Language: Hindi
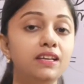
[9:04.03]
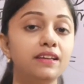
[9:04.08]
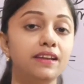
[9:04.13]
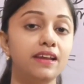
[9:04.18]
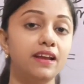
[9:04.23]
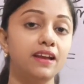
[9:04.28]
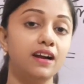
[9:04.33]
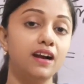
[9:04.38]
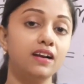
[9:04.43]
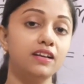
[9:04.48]

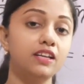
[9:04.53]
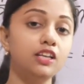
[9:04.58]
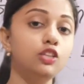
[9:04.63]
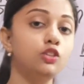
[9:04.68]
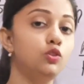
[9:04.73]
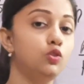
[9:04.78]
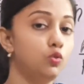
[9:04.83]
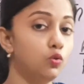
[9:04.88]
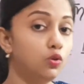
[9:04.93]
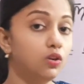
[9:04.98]
रेखा की
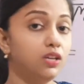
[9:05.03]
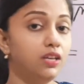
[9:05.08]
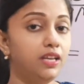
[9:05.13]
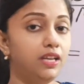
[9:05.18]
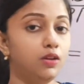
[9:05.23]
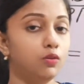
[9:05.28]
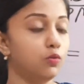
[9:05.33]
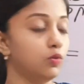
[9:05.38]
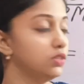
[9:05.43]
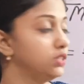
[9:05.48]

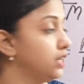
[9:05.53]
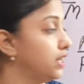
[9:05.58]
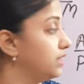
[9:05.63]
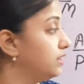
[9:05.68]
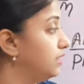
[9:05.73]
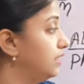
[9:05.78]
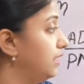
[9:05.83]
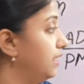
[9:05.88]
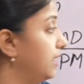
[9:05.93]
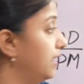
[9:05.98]
दुगनी हो
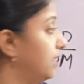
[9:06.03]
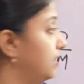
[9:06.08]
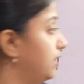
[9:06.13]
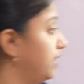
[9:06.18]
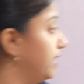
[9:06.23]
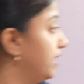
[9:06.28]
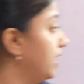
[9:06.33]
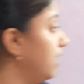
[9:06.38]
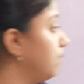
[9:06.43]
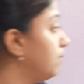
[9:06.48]
जाती है
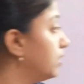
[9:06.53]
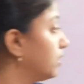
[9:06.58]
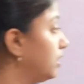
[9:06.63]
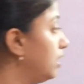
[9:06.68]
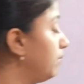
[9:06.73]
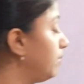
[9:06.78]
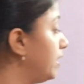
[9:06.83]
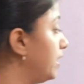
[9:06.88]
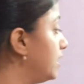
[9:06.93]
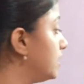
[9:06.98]
ठीक है
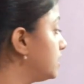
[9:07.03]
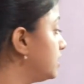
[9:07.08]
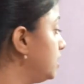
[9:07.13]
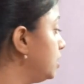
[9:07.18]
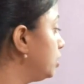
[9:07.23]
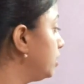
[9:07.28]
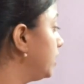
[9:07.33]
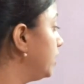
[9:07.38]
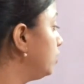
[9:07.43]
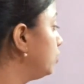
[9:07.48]
मतलब ए
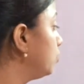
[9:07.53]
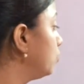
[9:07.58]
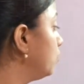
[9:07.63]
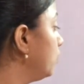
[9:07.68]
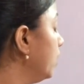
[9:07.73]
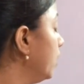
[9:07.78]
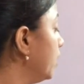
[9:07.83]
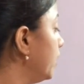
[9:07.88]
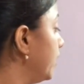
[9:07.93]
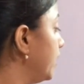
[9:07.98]
सी के
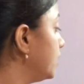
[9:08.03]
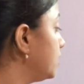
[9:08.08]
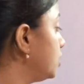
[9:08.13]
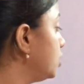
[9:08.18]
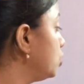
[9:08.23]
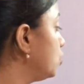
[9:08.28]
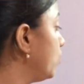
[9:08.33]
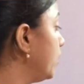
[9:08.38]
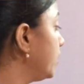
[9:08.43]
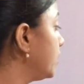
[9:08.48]
ए
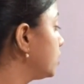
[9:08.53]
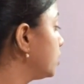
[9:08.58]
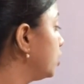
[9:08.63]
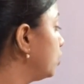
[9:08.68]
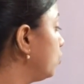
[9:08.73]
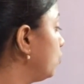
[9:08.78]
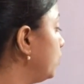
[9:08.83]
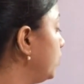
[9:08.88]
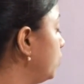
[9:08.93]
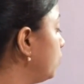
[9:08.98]
सी जो है किसकी
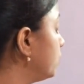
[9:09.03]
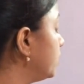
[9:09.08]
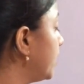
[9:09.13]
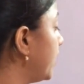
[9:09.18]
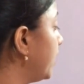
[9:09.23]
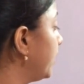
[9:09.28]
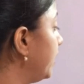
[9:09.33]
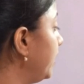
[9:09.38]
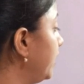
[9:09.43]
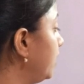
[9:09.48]
दुगनी हो
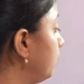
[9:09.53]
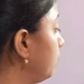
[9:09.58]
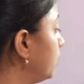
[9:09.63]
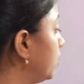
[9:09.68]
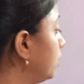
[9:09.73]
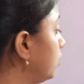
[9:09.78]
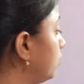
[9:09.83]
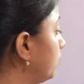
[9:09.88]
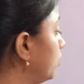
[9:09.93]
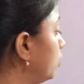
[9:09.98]
जाएगी इन
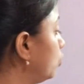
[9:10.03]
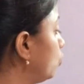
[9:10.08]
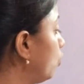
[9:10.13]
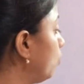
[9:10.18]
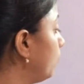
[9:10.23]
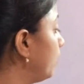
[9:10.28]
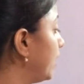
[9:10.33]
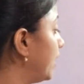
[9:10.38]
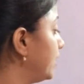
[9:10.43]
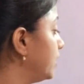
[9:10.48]
मध्य बिंदुओं
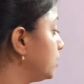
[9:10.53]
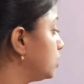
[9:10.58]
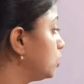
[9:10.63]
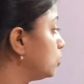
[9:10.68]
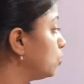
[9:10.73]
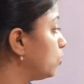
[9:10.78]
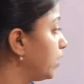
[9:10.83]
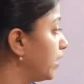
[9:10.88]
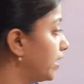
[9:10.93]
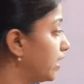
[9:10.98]
को मिलाने से
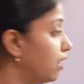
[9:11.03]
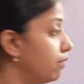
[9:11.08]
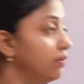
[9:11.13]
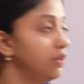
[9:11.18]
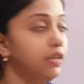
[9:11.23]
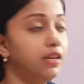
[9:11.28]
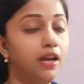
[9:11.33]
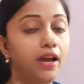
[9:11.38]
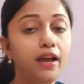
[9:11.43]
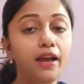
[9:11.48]
जो रेखा
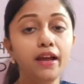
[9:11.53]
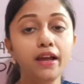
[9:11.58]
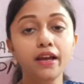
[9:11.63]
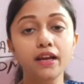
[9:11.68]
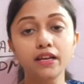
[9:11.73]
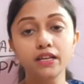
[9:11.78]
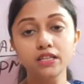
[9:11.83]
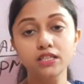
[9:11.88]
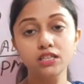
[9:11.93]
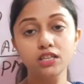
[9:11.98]
बनी है
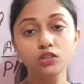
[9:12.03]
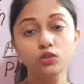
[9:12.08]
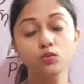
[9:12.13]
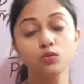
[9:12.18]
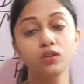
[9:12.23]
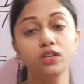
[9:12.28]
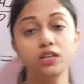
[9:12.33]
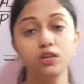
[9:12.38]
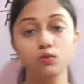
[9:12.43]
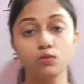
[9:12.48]
इसकी
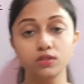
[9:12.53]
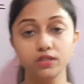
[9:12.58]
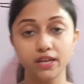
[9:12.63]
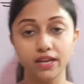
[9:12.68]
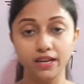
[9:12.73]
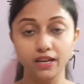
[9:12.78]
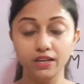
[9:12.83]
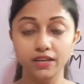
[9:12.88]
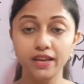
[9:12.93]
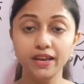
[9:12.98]
दुगनी हो
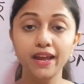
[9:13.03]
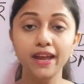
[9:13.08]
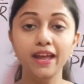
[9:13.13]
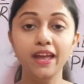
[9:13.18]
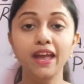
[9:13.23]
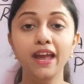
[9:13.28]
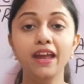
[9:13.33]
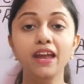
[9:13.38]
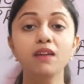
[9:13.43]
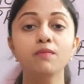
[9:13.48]
जाएगी ठीक है
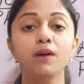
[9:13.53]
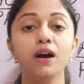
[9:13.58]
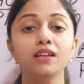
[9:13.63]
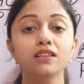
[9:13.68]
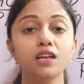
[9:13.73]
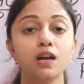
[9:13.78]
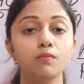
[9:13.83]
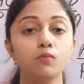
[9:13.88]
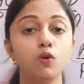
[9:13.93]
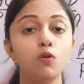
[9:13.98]
एक ही
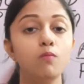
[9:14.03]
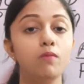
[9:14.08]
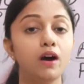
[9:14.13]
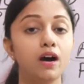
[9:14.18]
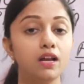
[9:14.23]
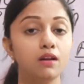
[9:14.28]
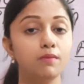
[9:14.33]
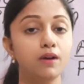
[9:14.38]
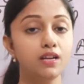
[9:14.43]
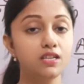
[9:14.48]
बात आपको
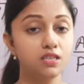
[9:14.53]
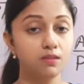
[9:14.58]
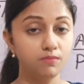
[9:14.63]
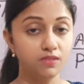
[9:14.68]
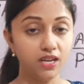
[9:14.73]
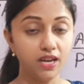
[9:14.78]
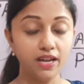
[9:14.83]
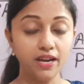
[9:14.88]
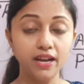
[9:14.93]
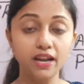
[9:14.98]
बार बार
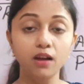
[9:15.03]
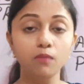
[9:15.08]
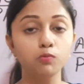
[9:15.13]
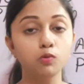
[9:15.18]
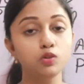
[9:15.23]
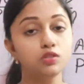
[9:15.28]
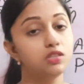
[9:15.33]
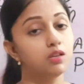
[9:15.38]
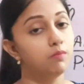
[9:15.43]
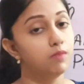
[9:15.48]
समझा रहे हैं
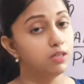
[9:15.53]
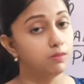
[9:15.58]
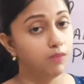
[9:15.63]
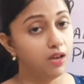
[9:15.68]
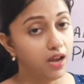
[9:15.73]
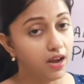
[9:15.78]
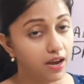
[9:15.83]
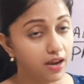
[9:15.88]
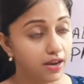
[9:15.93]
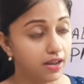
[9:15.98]
आपको समझ
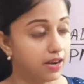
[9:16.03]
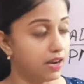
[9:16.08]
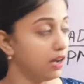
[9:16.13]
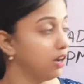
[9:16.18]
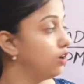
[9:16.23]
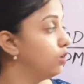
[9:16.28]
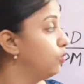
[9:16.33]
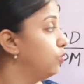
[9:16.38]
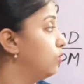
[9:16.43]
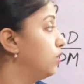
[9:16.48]
में आ
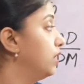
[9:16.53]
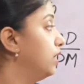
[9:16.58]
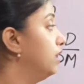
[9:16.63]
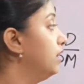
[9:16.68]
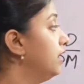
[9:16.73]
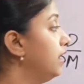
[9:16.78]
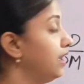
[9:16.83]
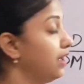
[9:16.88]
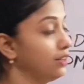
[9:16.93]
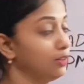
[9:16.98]
रहा होगा
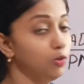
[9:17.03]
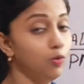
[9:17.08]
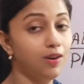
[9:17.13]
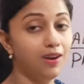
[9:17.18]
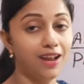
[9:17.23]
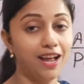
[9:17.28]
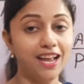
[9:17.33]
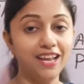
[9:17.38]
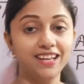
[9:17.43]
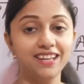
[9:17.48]
तो
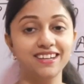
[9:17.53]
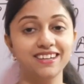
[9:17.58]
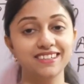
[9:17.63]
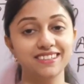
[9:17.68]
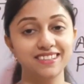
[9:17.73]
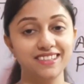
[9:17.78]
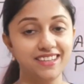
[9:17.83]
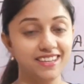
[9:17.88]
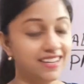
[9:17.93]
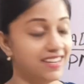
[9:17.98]
लाइक
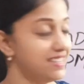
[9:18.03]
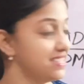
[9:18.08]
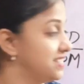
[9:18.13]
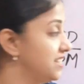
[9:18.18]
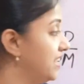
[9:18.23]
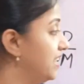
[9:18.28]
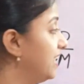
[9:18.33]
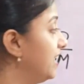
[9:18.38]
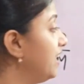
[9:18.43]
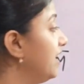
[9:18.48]
कर देना
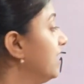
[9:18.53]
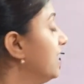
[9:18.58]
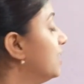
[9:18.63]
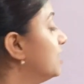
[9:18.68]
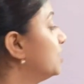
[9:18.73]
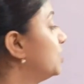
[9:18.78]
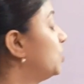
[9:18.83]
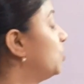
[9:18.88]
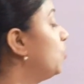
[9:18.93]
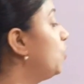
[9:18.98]
ठीक है
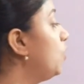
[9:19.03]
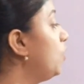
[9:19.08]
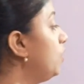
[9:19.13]
तो